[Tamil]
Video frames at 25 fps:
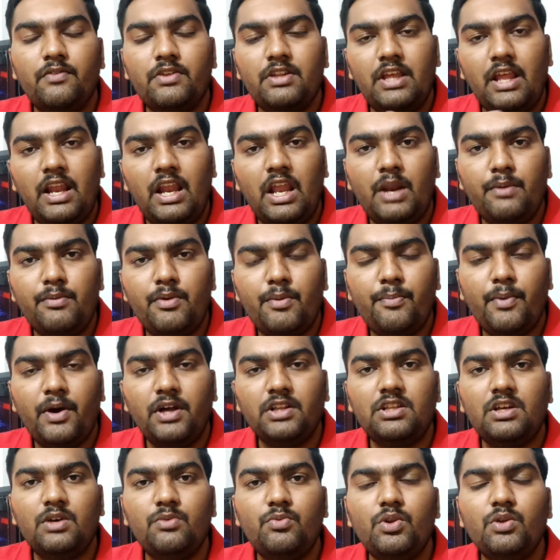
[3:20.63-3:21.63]
வந்து எல்லாருமே
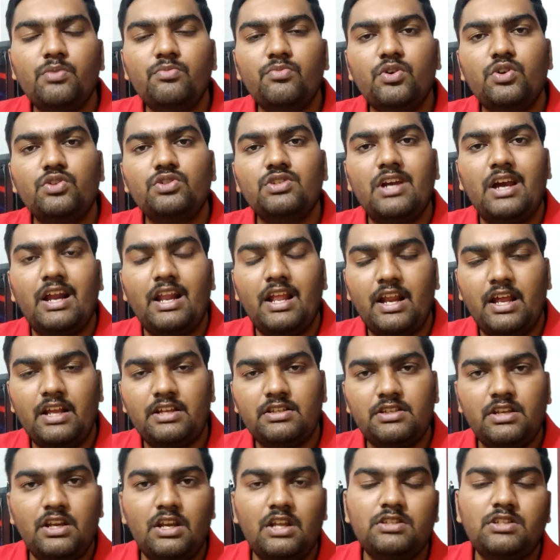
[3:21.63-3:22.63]
பார்த்துக்க முடியும் கொஞ்சம் கலர்
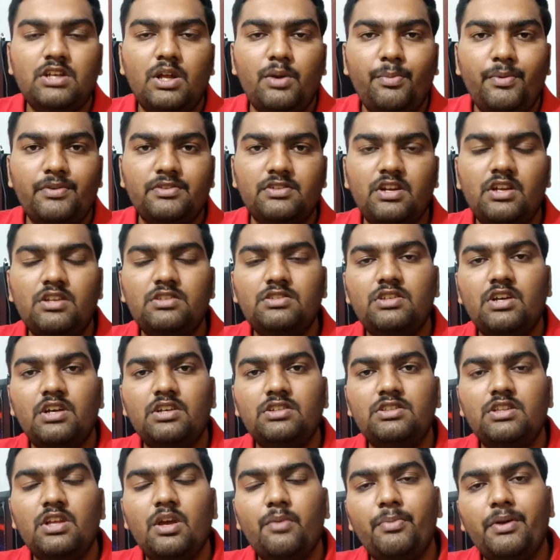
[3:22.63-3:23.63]
கேஷன்லாம் ஷார்ப்னஸ் எல்லாம்
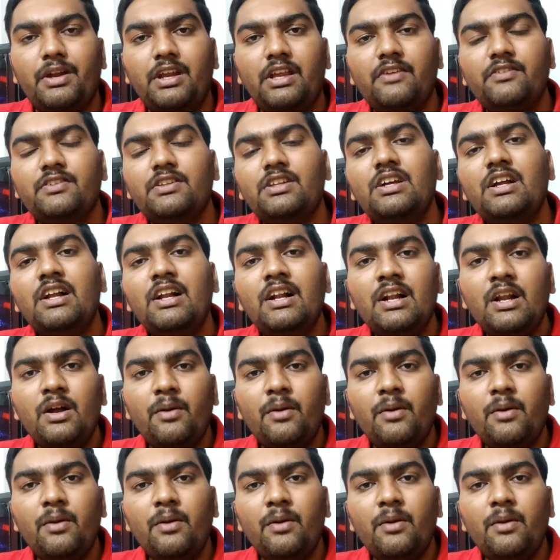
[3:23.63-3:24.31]
ஜாஸ்தியாக பண்ணி வந்து